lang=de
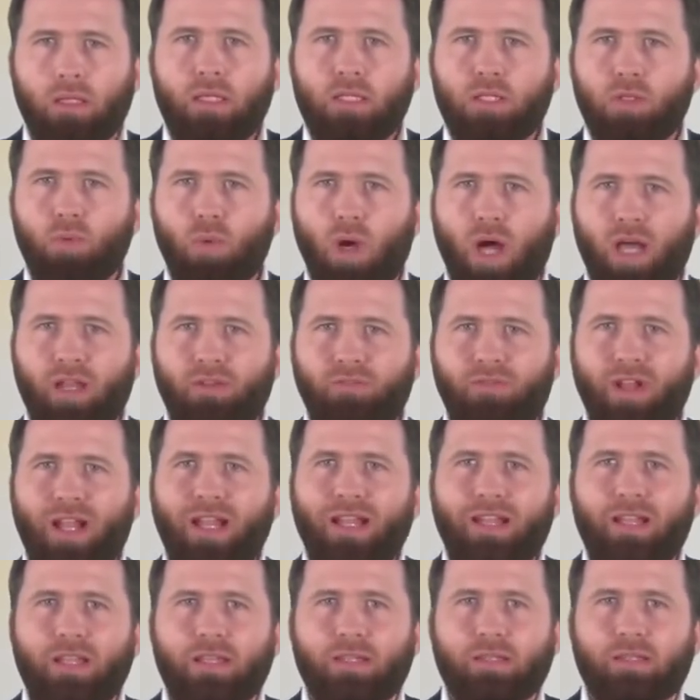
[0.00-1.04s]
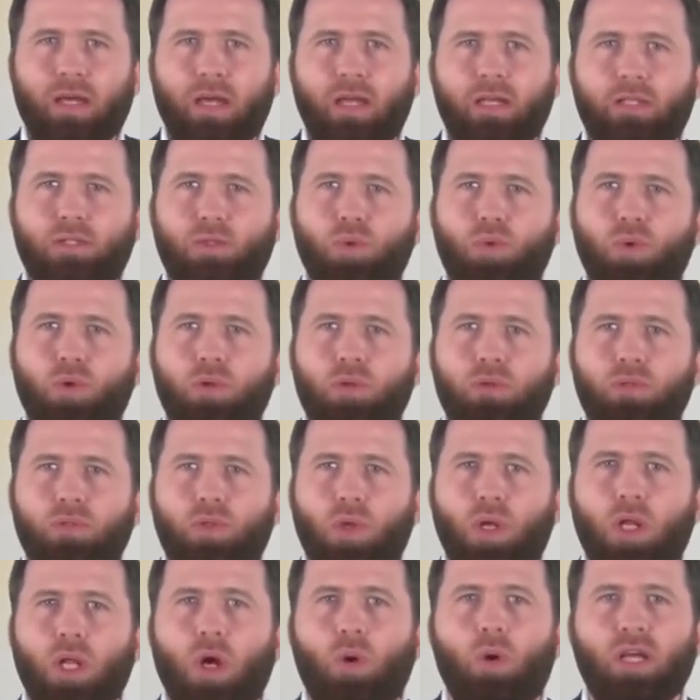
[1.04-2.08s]
nicht nur ein weltliches Reich zu gründen,
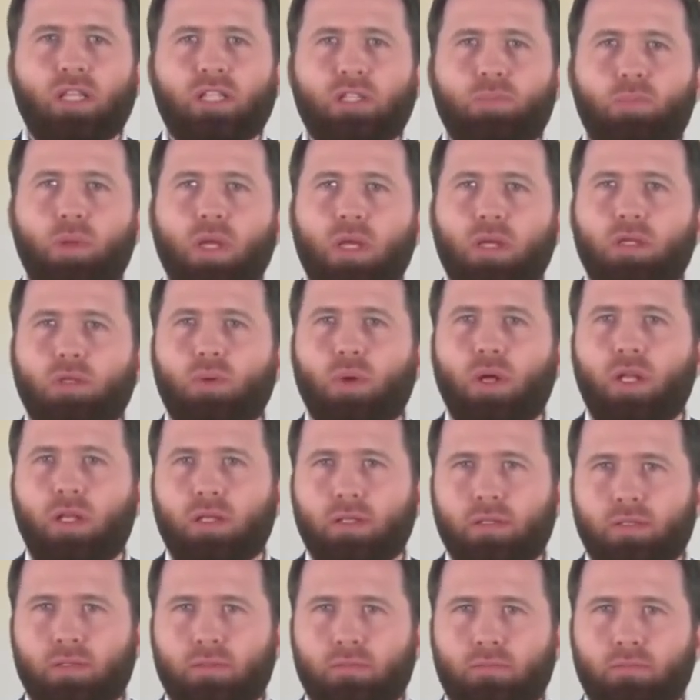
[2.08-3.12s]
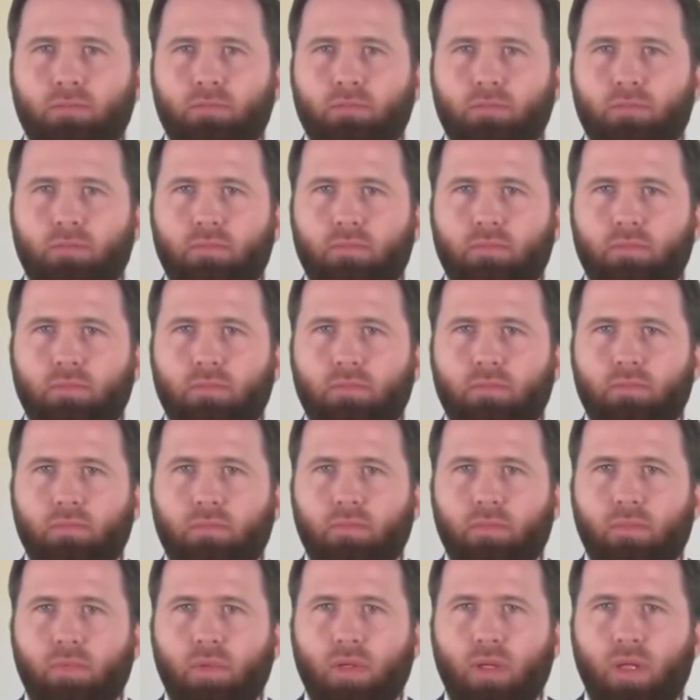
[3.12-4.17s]
sondern auch ein spirituelles.
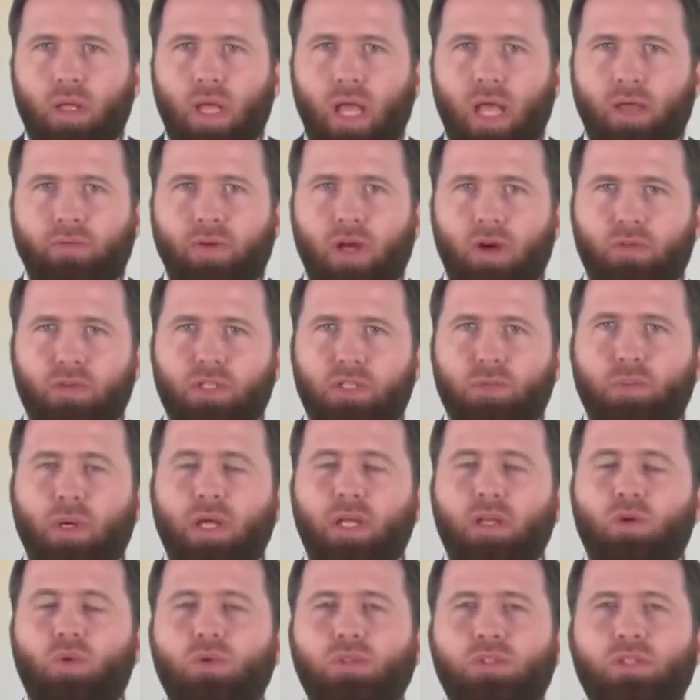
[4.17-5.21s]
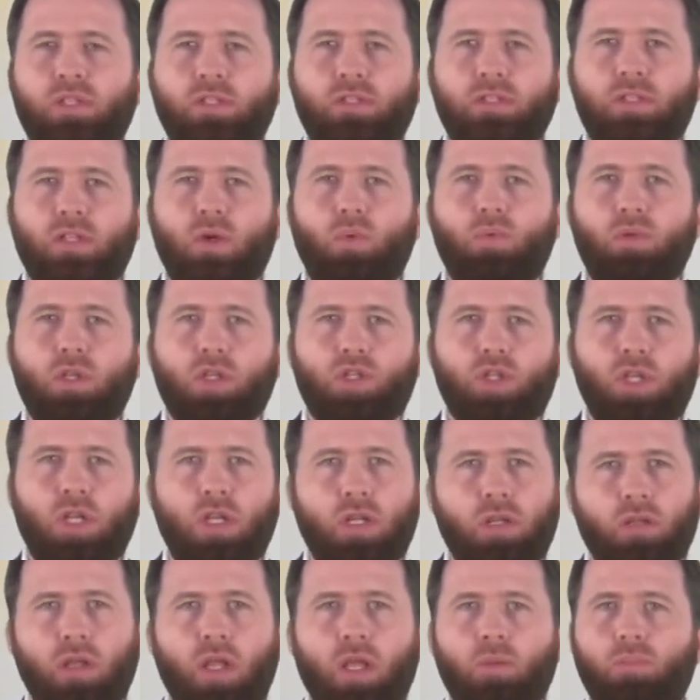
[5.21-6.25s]
Er wäre auf zwei grundsätzlich
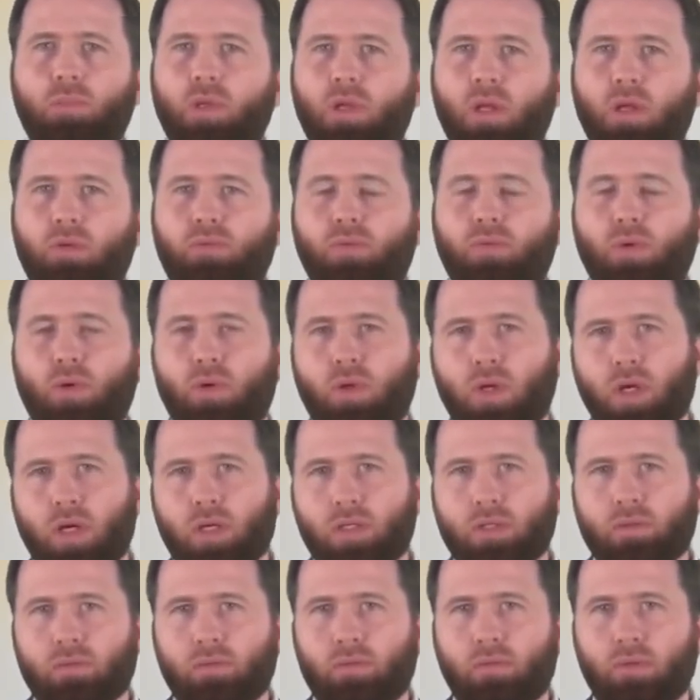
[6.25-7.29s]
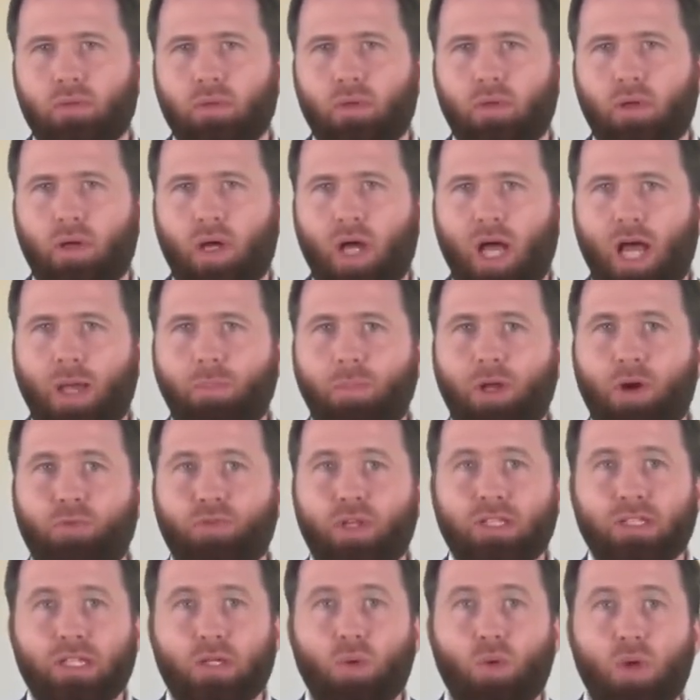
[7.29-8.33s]
unterschiedlichen Ebenen erfolgreich. Einmal auf
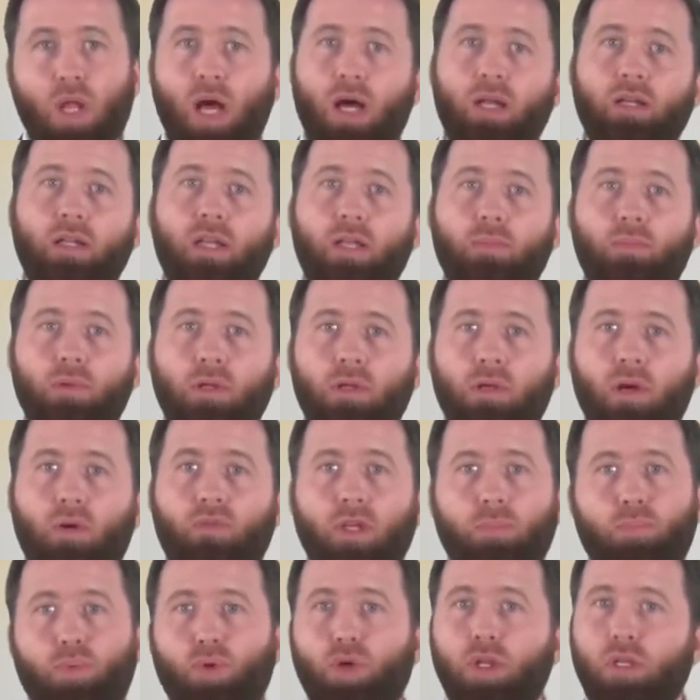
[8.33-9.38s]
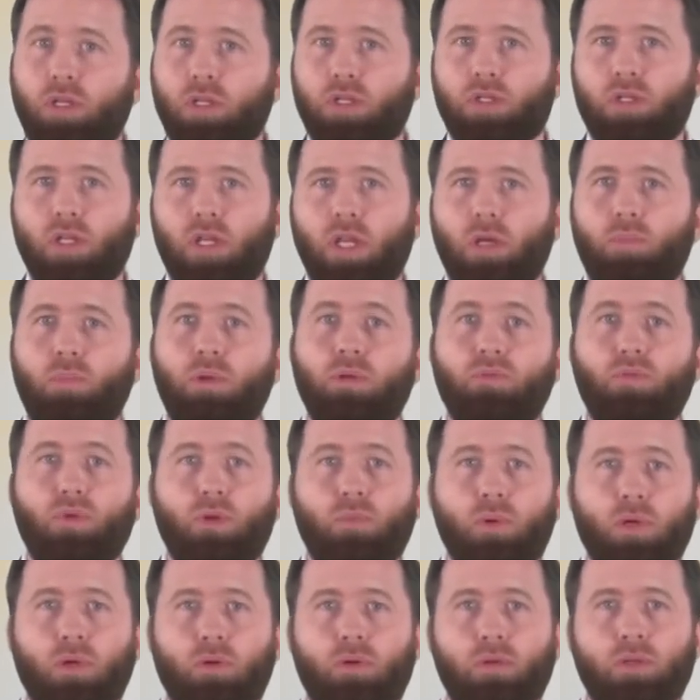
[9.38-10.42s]
der säkularen Ebene, auf der politischen Ebene
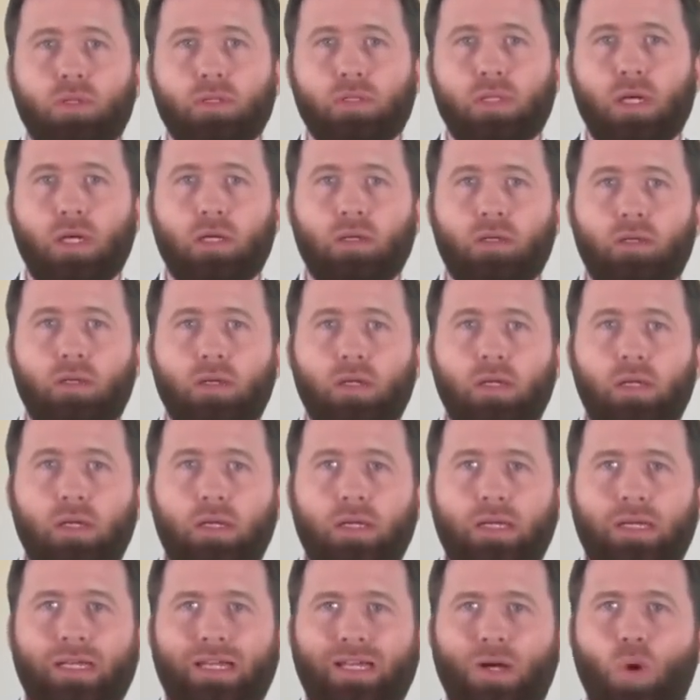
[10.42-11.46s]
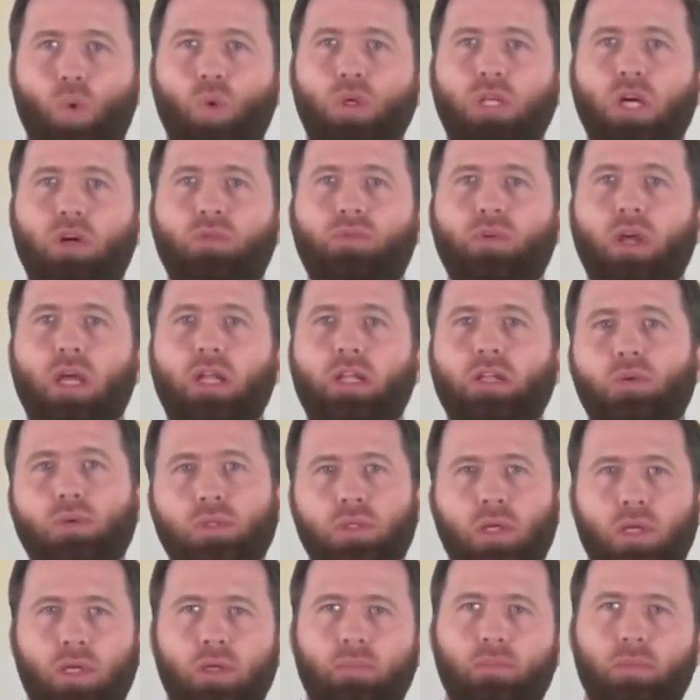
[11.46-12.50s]
würde man heute sagen, und auf
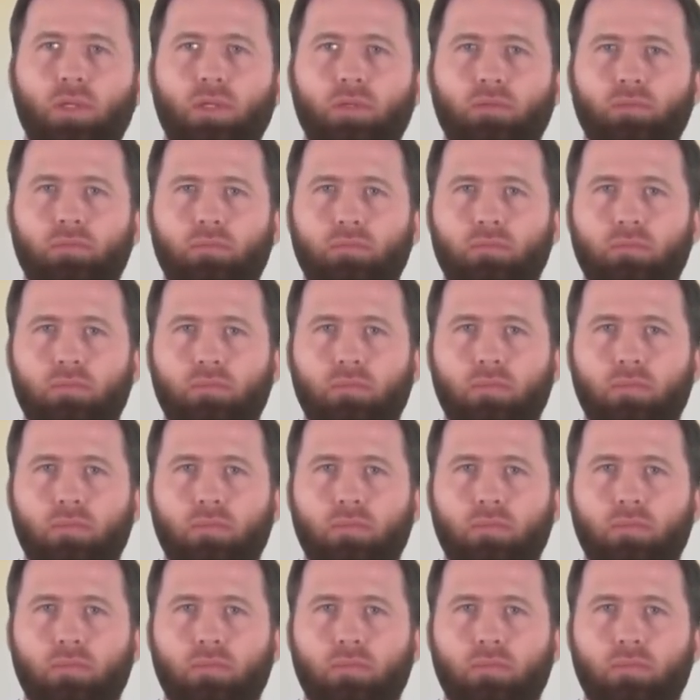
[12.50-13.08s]
religiöser Ebene.